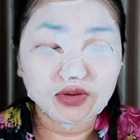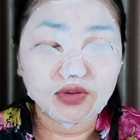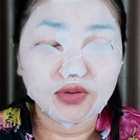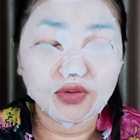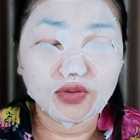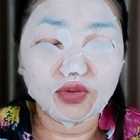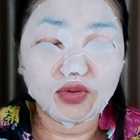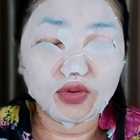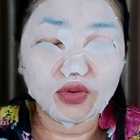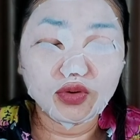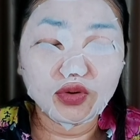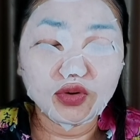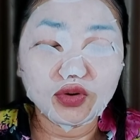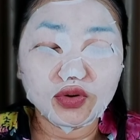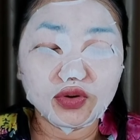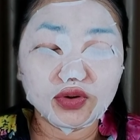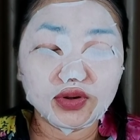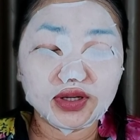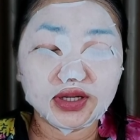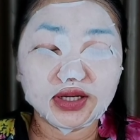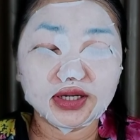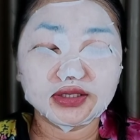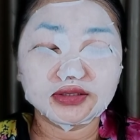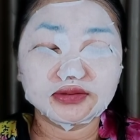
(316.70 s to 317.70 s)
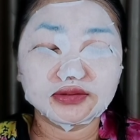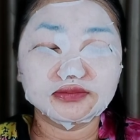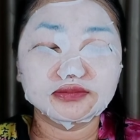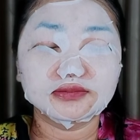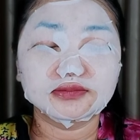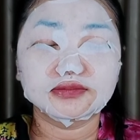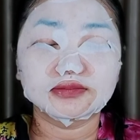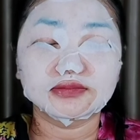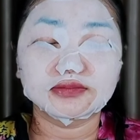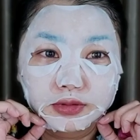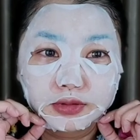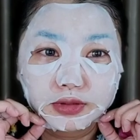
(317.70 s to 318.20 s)
โอ้ เลิศ
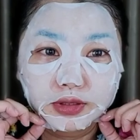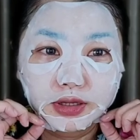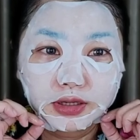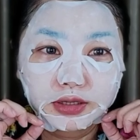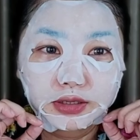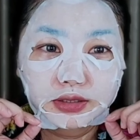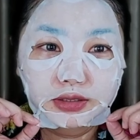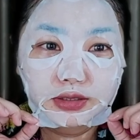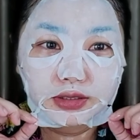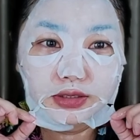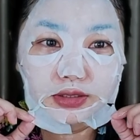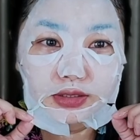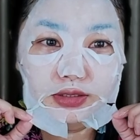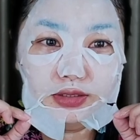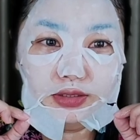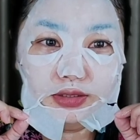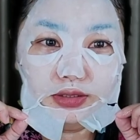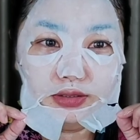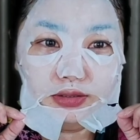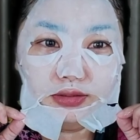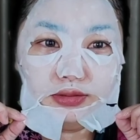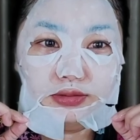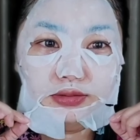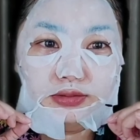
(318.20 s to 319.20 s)
ปึ้ง